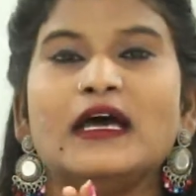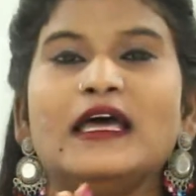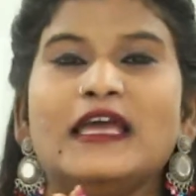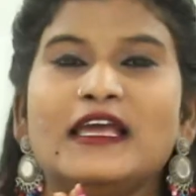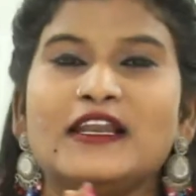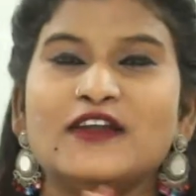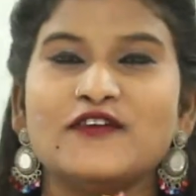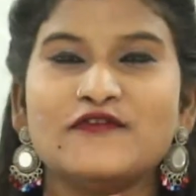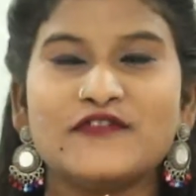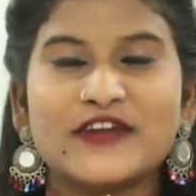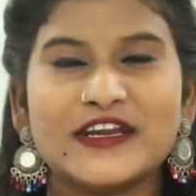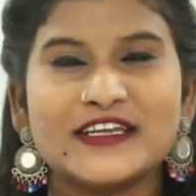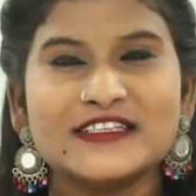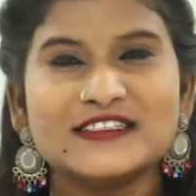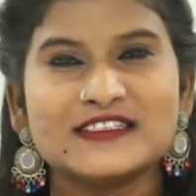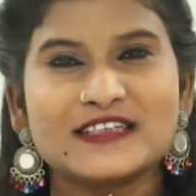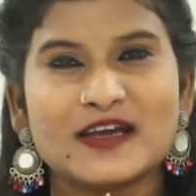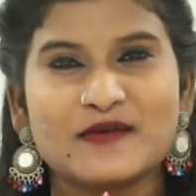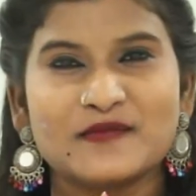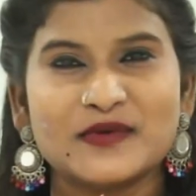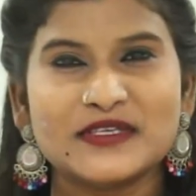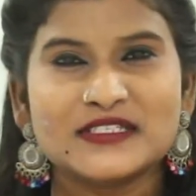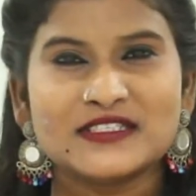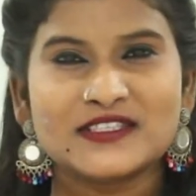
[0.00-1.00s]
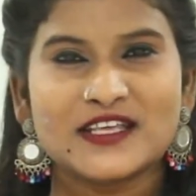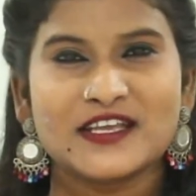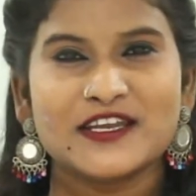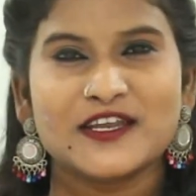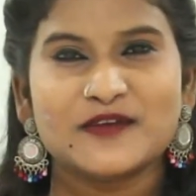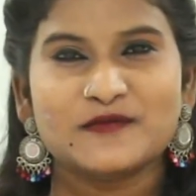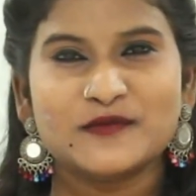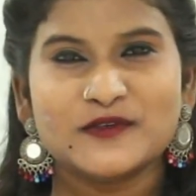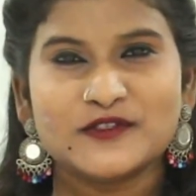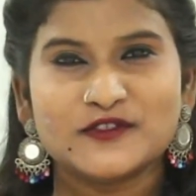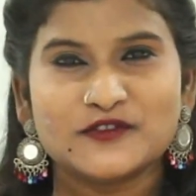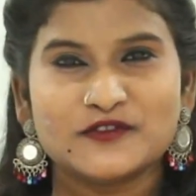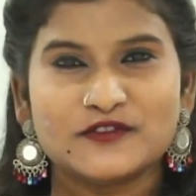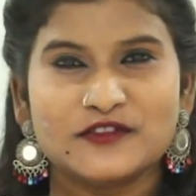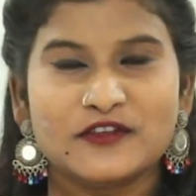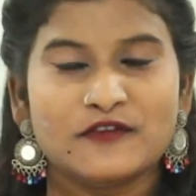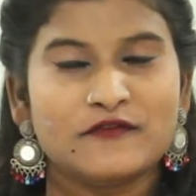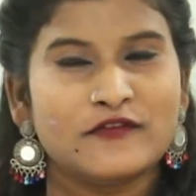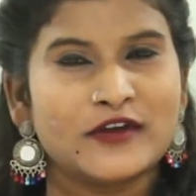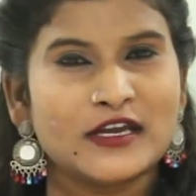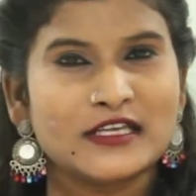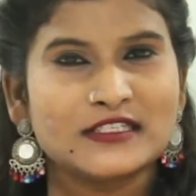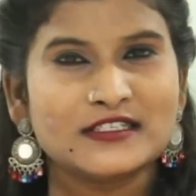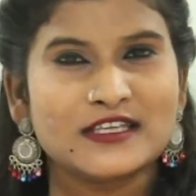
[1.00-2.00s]
హలో ఫ్రెండ్స్ నమస్తే నేను మీ
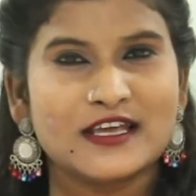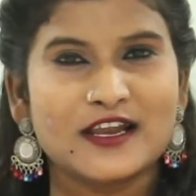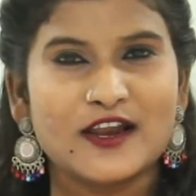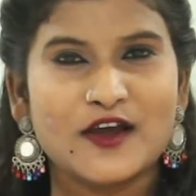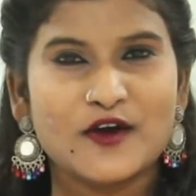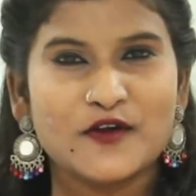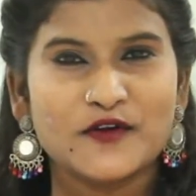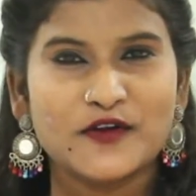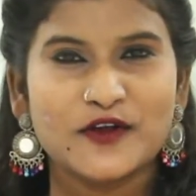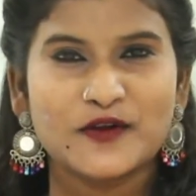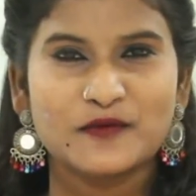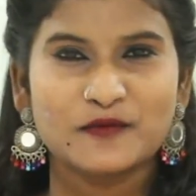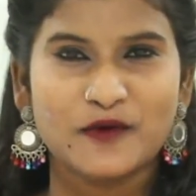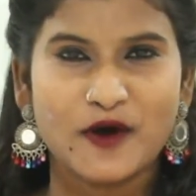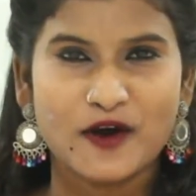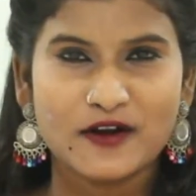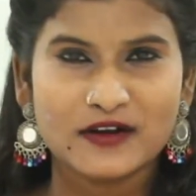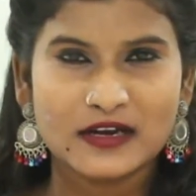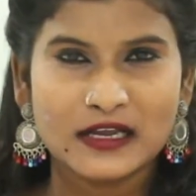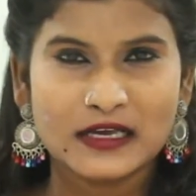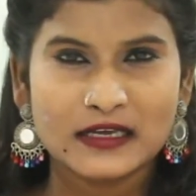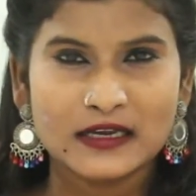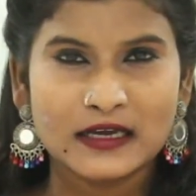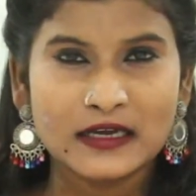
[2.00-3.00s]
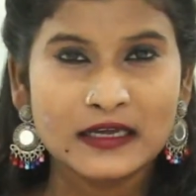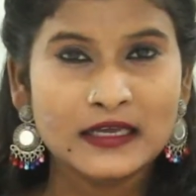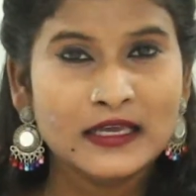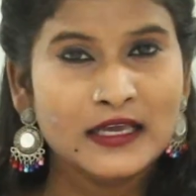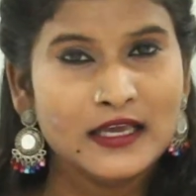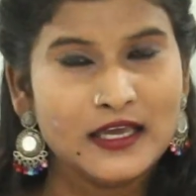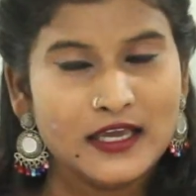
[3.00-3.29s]
శృతి ఫ్రెండ్స్ ఎలా ఉన్నారు బాగున్నారా